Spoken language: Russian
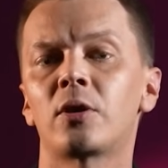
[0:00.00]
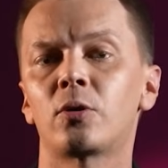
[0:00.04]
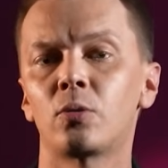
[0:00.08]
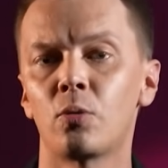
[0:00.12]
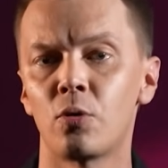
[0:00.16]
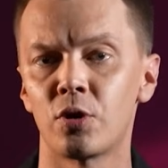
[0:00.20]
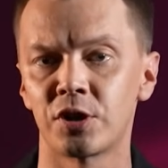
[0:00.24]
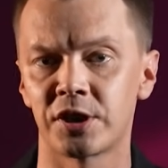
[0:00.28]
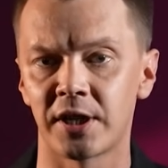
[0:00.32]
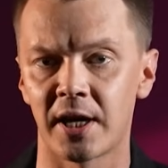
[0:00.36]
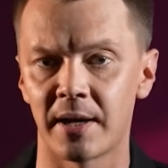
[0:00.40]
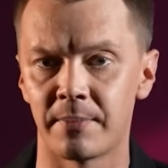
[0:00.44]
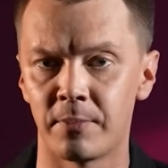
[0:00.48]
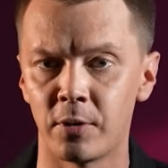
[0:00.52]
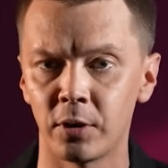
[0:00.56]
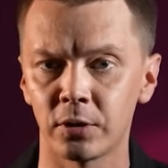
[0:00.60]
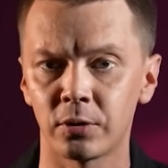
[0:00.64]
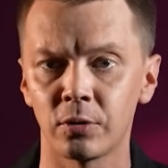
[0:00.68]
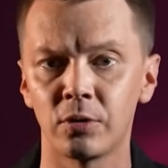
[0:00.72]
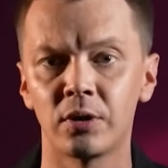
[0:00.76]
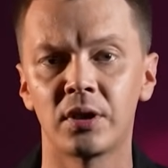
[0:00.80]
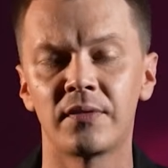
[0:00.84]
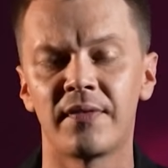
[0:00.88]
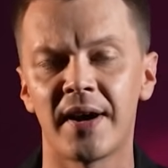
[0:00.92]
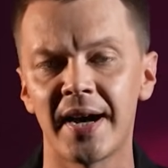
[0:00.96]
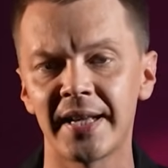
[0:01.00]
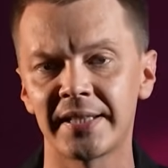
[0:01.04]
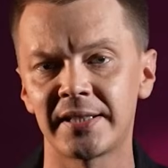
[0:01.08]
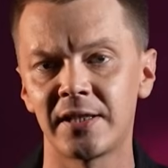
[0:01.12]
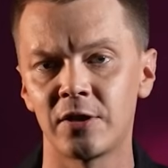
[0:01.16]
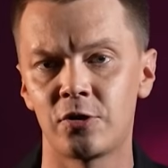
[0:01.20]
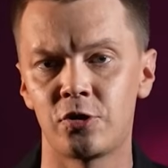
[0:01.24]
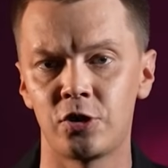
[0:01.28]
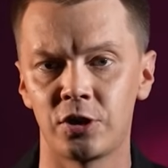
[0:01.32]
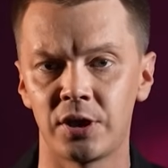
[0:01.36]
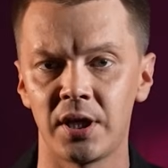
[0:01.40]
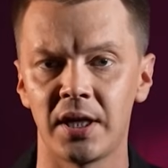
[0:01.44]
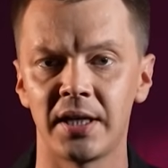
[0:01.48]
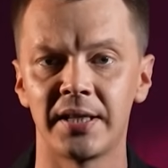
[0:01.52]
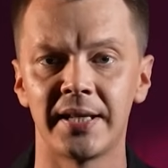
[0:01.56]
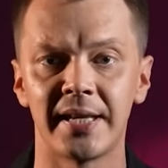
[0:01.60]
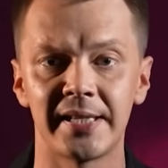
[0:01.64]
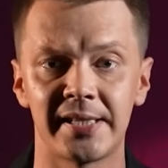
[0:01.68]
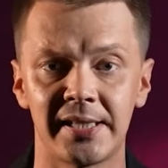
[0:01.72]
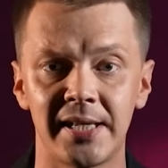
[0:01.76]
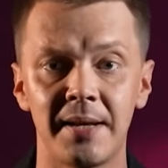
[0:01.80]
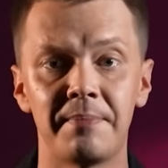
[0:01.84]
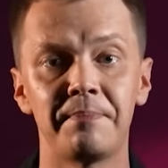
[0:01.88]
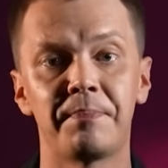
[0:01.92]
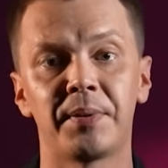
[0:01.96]
тоже работают 24 на
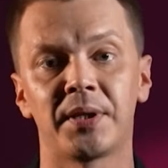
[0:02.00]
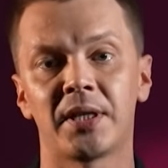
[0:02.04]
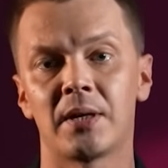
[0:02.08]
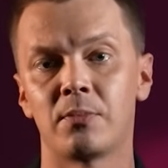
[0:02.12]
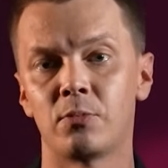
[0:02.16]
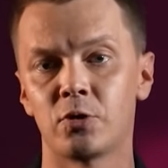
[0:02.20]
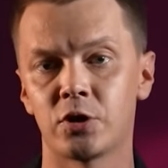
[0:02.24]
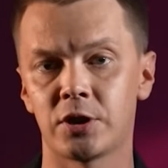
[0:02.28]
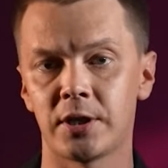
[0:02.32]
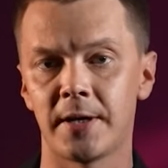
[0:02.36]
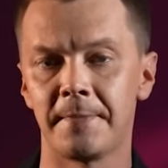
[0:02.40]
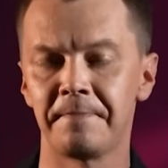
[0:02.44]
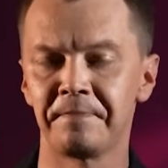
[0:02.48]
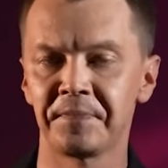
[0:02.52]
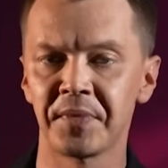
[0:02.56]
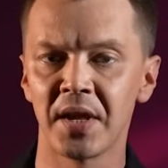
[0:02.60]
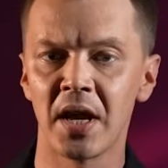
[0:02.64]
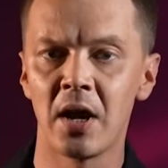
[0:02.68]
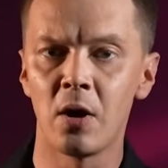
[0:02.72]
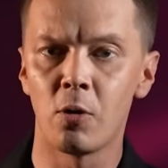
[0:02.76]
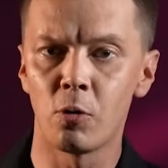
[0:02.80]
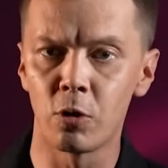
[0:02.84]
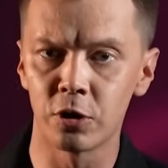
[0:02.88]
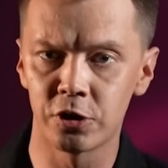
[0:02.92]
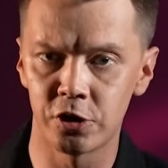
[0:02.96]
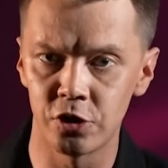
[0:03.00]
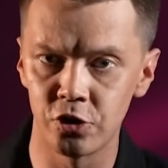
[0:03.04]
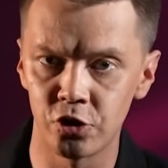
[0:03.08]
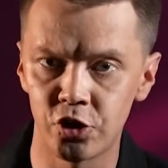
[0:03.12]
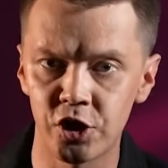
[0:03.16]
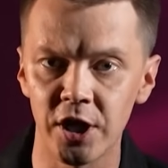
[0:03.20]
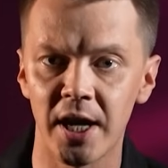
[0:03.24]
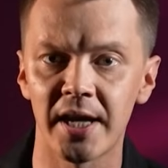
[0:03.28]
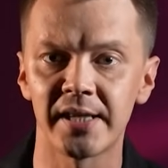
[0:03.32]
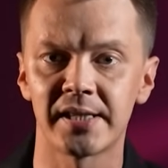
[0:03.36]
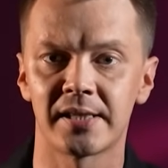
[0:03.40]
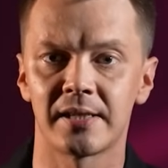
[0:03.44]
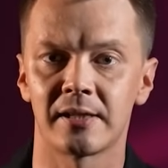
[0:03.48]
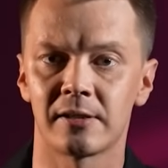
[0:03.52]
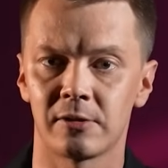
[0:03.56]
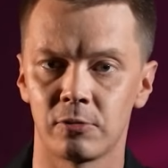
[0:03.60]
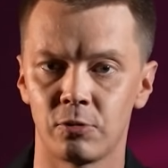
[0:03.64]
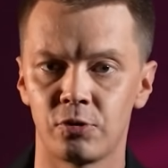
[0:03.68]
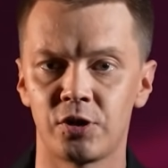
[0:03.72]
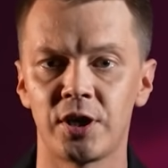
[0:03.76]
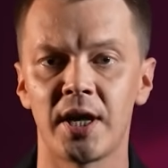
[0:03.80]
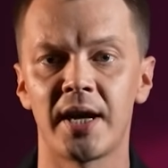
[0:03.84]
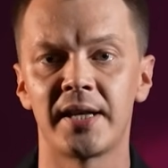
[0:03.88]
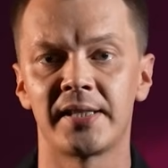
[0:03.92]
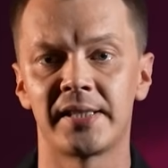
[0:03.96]
7, потому что очень часто
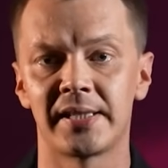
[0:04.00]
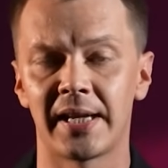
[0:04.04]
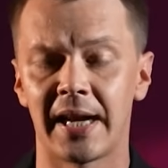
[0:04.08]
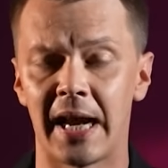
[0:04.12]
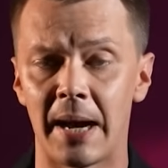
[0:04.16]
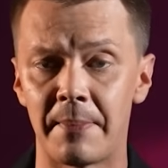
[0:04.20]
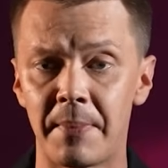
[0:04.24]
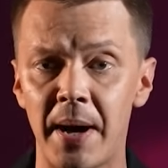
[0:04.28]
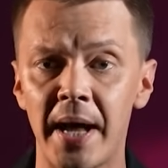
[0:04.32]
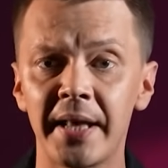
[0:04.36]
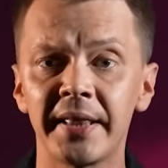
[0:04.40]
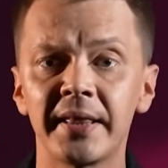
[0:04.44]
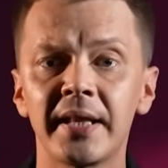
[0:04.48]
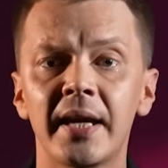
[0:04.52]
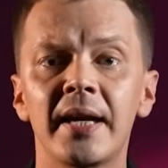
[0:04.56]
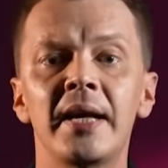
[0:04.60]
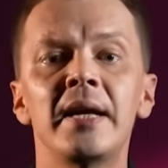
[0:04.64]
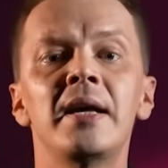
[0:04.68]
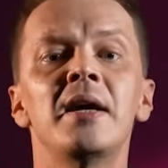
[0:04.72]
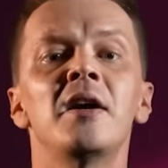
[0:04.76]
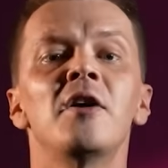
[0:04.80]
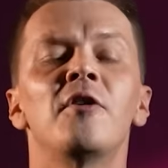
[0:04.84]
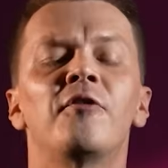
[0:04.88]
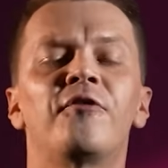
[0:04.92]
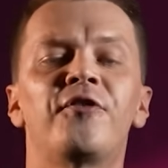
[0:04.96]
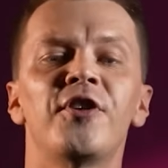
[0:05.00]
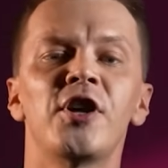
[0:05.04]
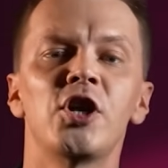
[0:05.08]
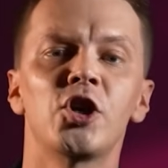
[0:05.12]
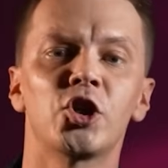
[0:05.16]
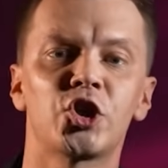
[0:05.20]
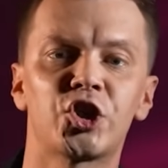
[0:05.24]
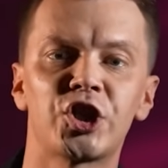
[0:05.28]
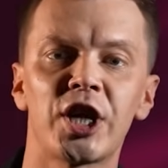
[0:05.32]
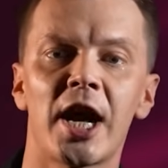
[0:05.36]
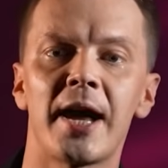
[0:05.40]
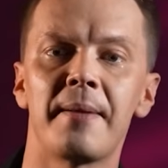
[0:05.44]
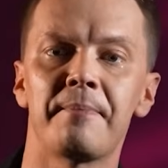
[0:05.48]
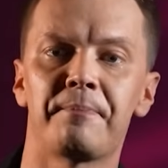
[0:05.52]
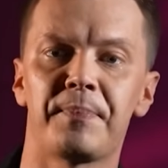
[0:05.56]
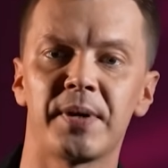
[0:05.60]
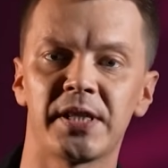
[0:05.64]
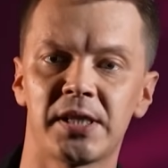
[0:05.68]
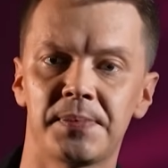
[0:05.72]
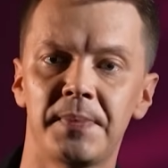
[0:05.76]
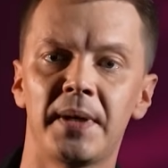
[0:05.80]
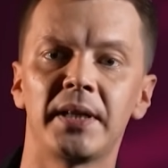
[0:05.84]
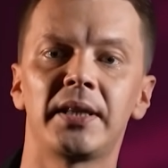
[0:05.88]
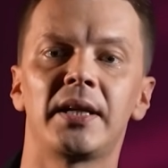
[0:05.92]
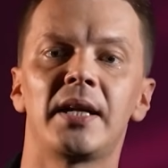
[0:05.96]
случается команда. Выезжаем
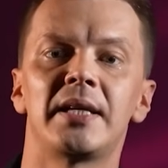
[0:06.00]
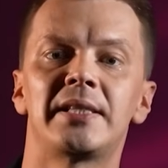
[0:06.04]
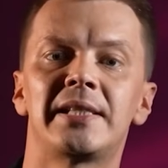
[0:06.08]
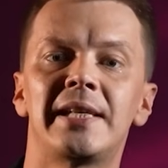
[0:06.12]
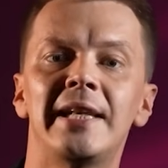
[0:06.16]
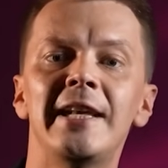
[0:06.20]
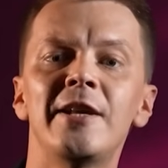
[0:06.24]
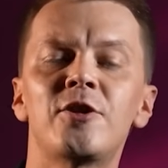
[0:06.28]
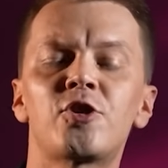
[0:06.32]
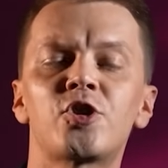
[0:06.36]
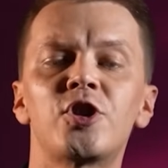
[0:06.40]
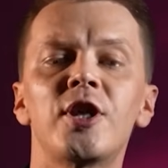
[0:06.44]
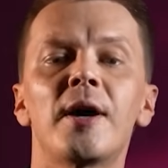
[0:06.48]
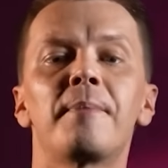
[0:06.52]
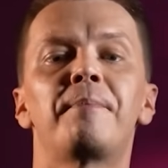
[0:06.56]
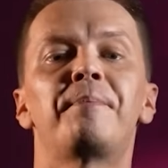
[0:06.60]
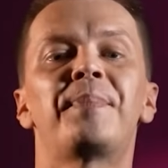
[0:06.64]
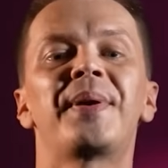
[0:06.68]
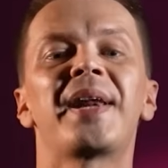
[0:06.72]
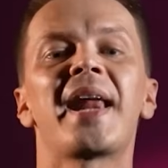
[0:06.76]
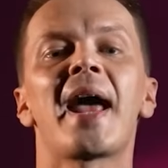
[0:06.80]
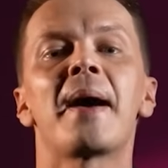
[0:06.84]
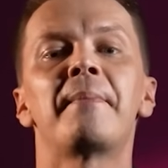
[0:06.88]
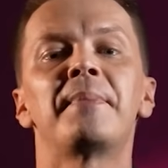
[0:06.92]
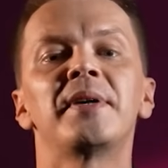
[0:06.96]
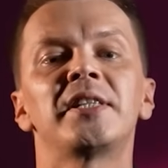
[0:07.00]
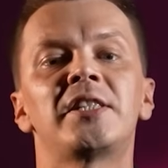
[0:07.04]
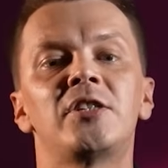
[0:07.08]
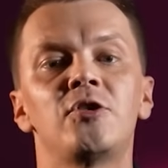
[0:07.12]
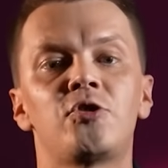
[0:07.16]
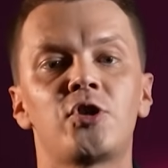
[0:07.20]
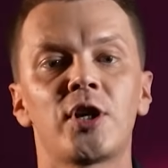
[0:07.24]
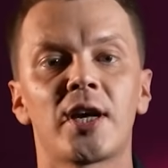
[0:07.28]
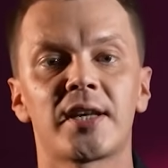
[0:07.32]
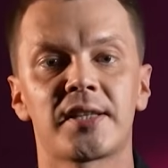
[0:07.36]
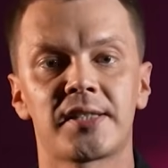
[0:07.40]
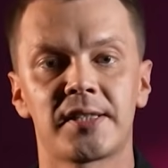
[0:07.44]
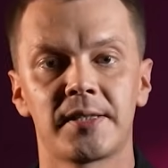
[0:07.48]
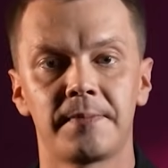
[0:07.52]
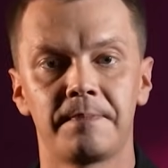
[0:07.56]
посмотреть лично прямо сейчас.